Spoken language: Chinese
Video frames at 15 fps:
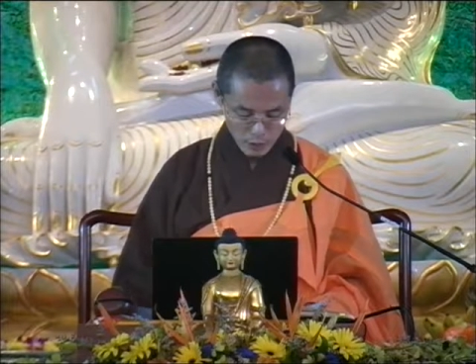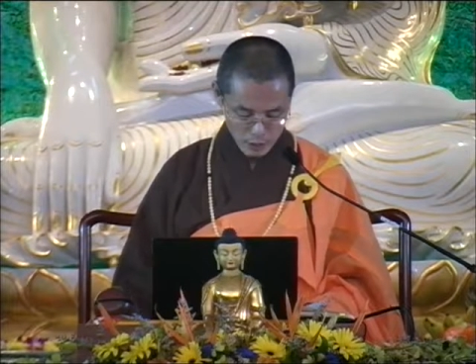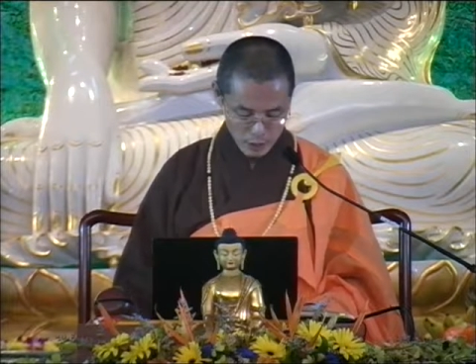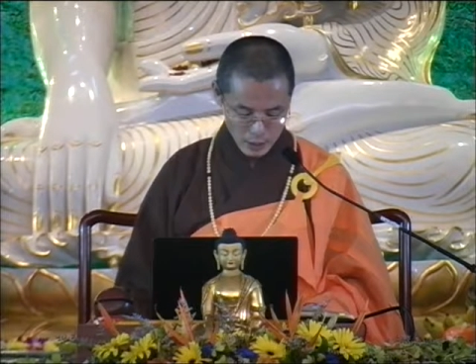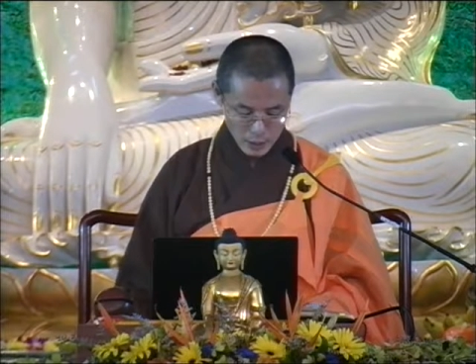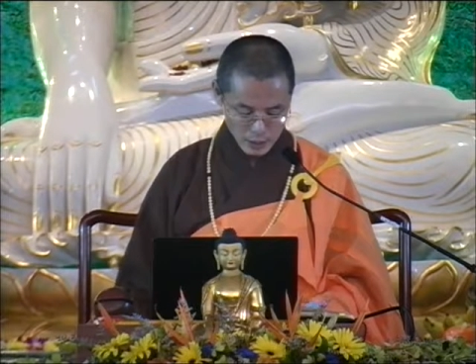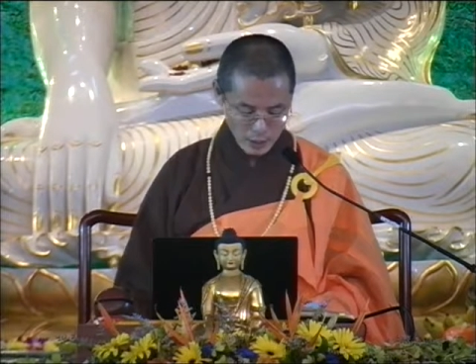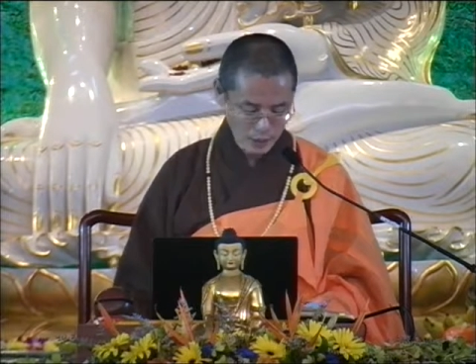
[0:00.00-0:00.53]
哎，
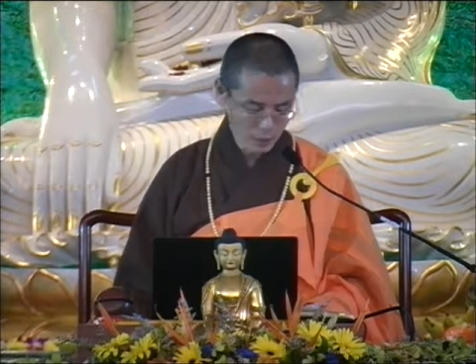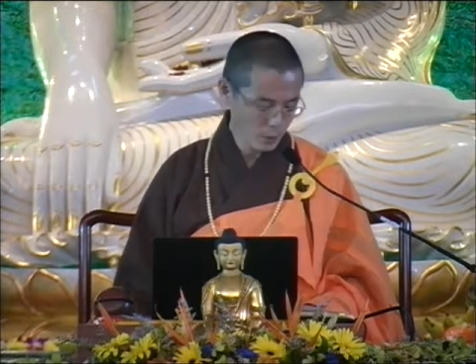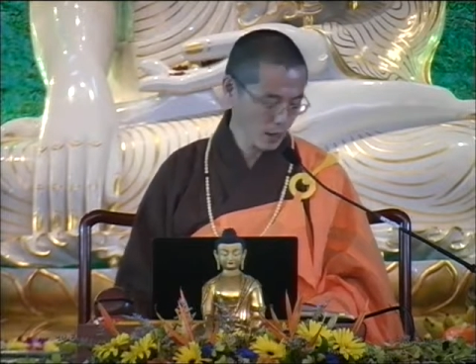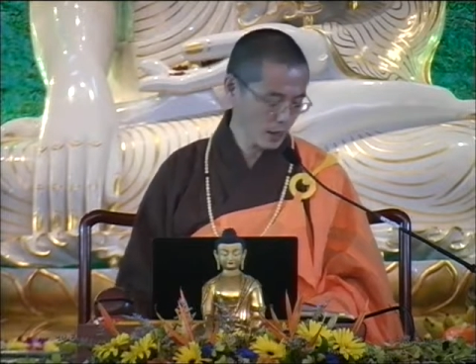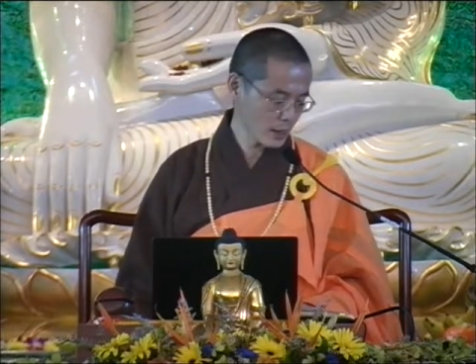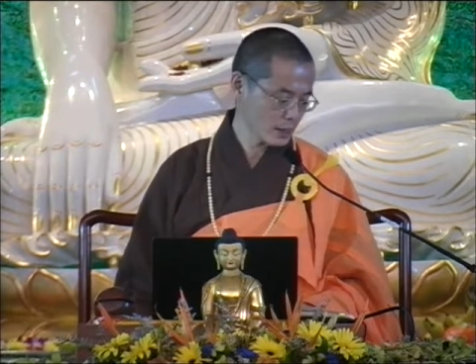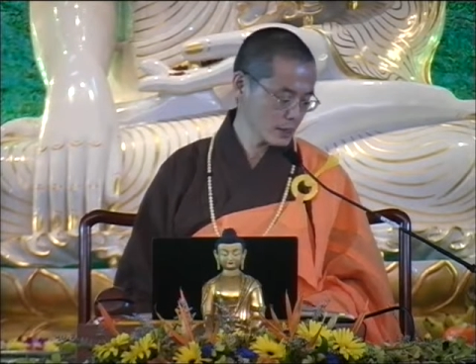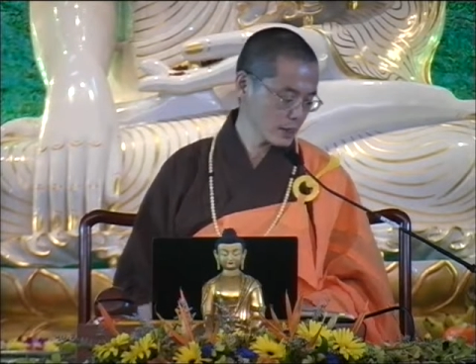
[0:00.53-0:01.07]
奇
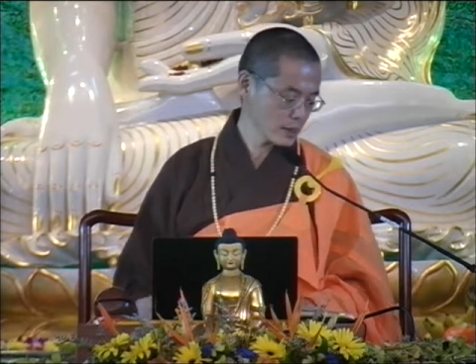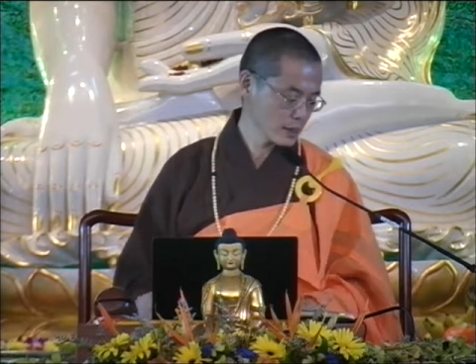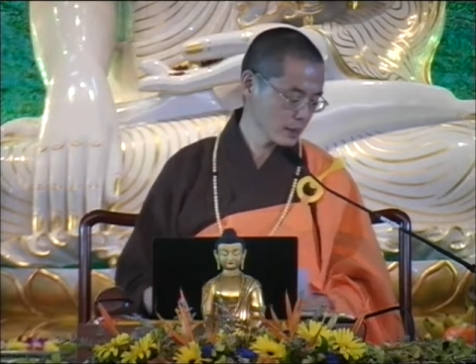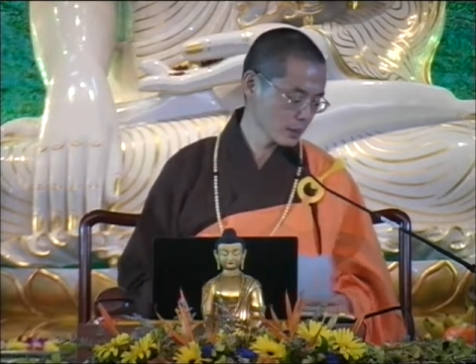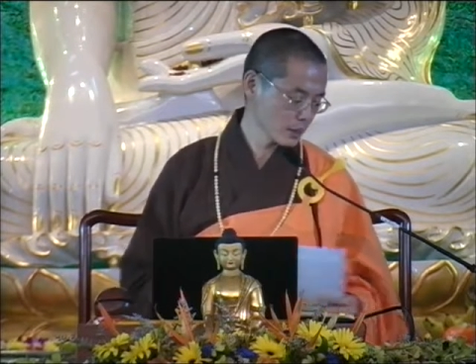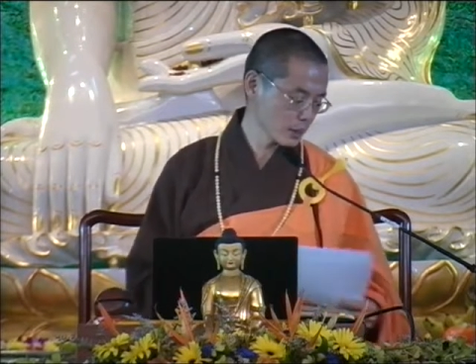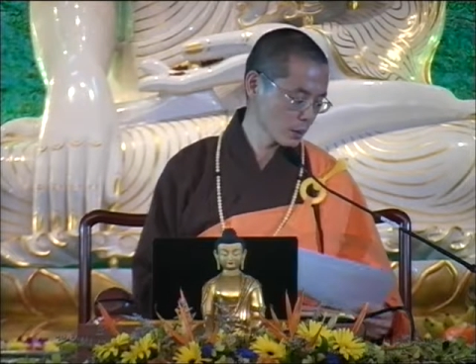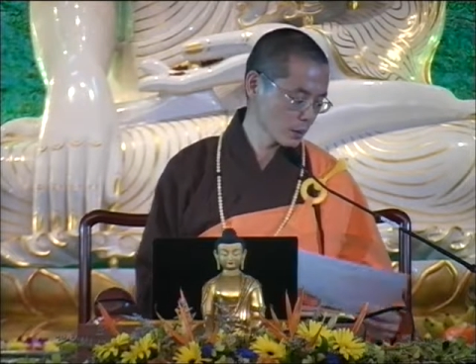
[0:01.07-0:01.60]
怪，这些
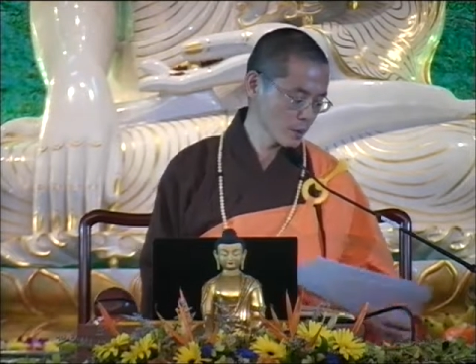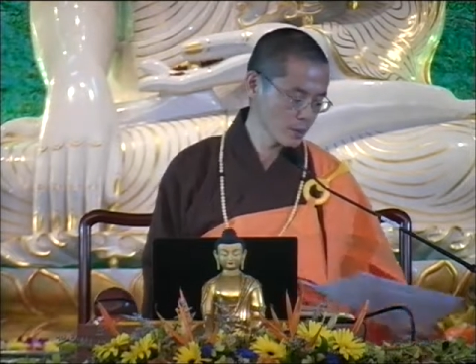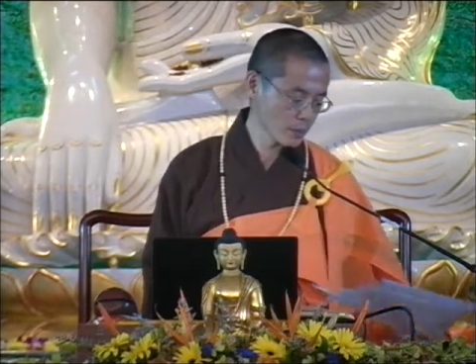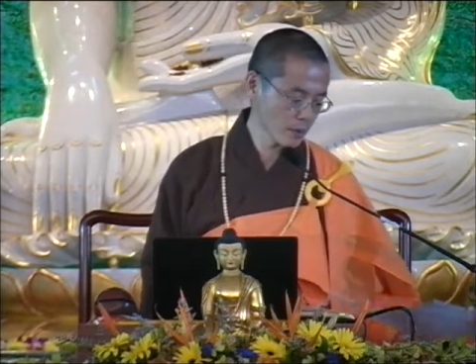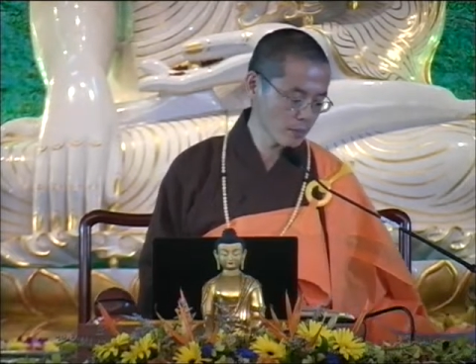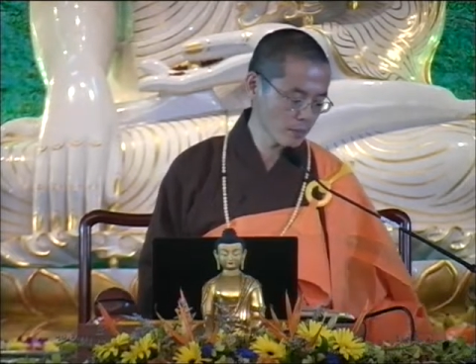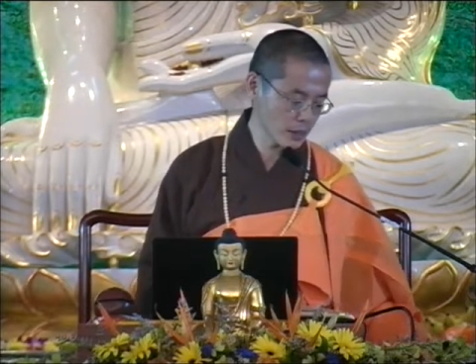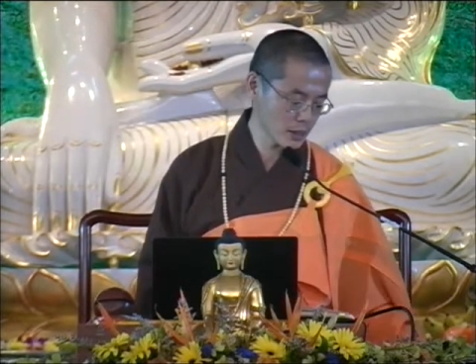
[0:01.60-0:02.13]
人呢为什
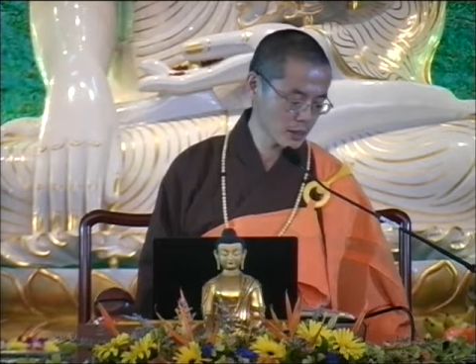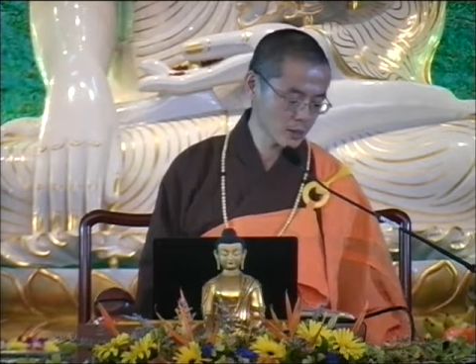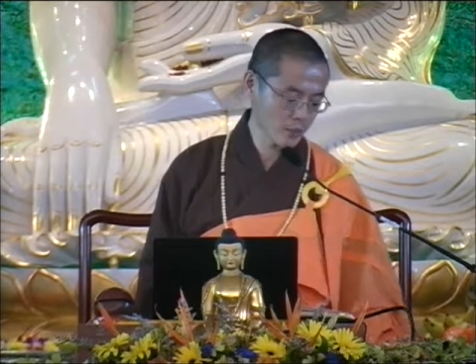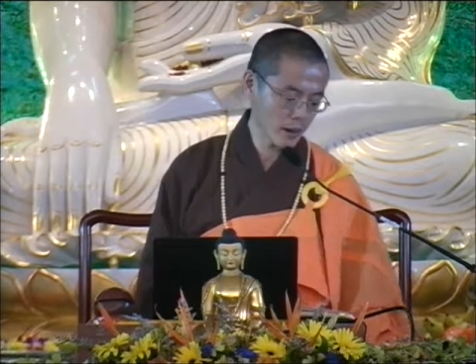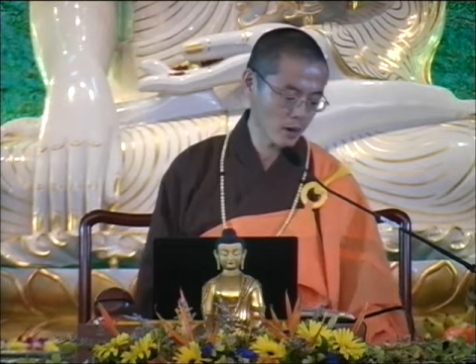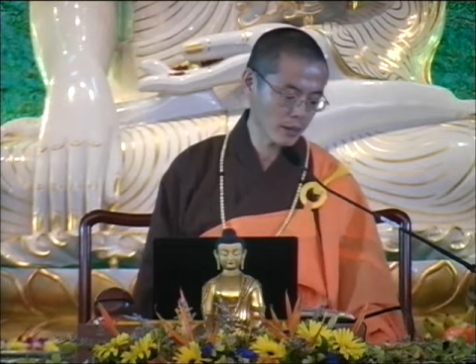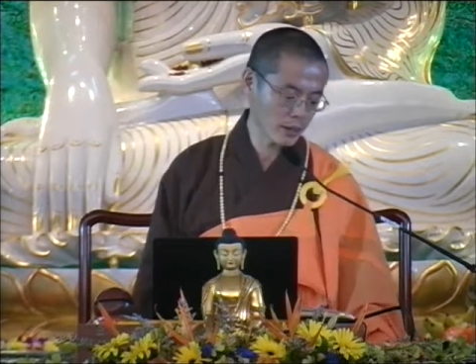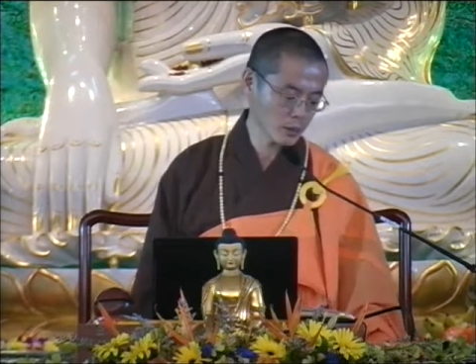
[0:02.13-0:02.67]
么没事
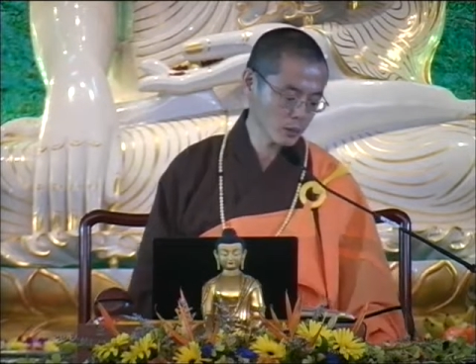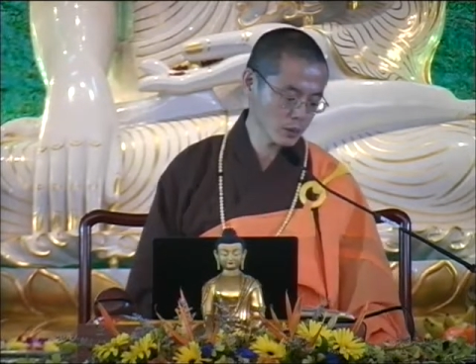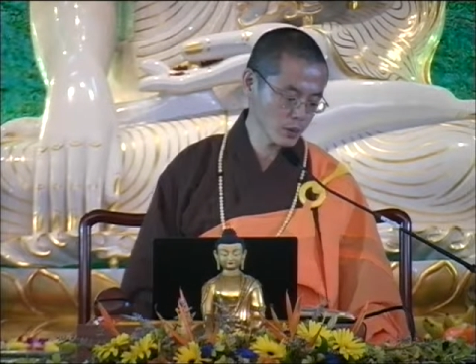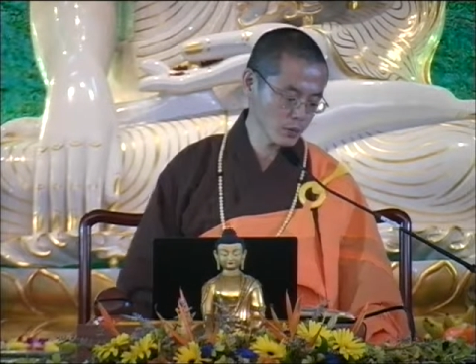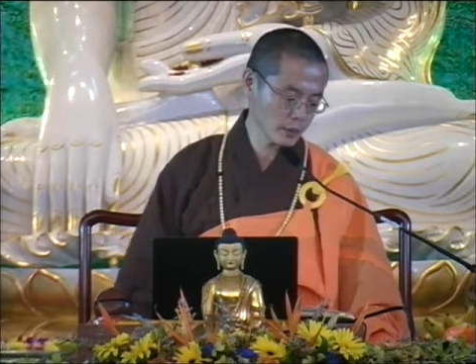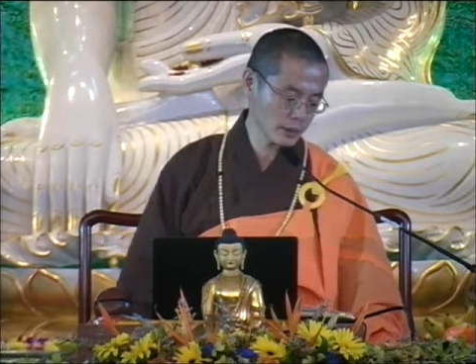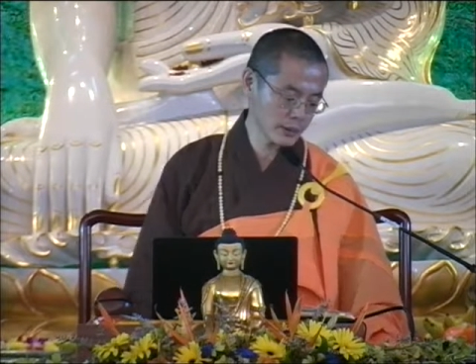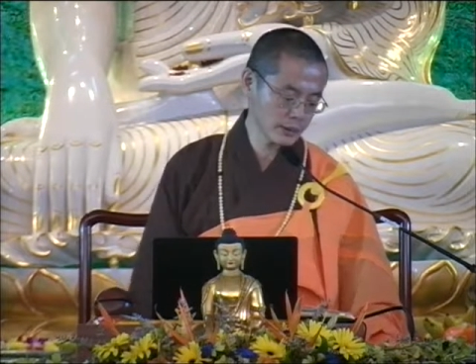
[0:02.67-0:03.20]
跑来做什
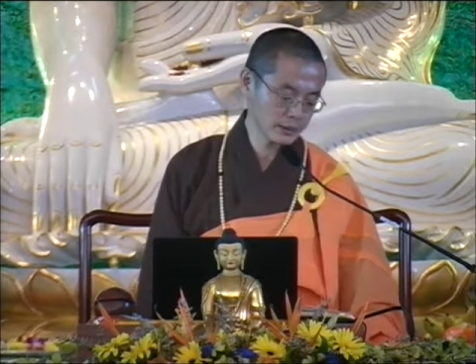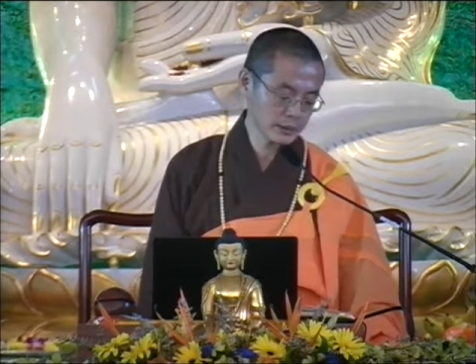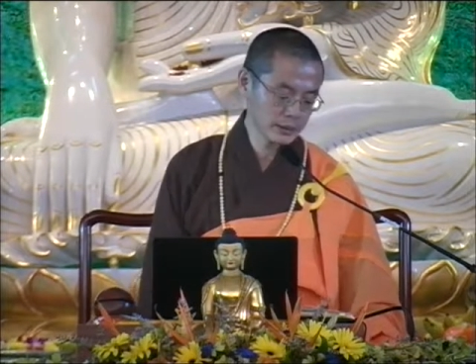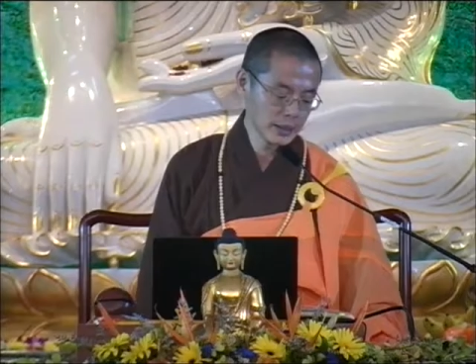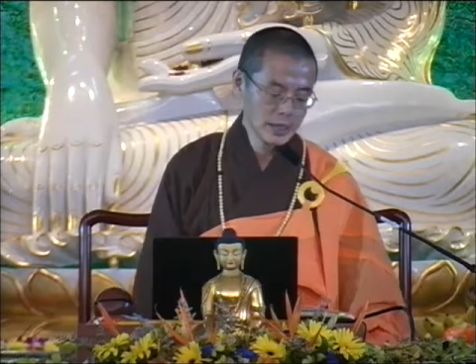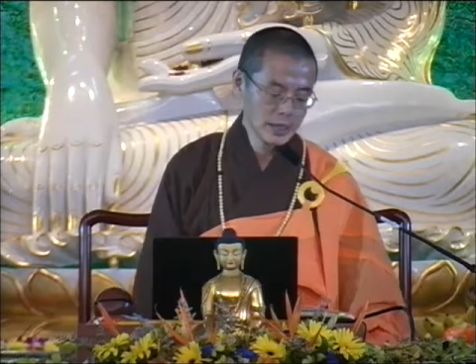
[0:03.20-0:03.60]
么呢？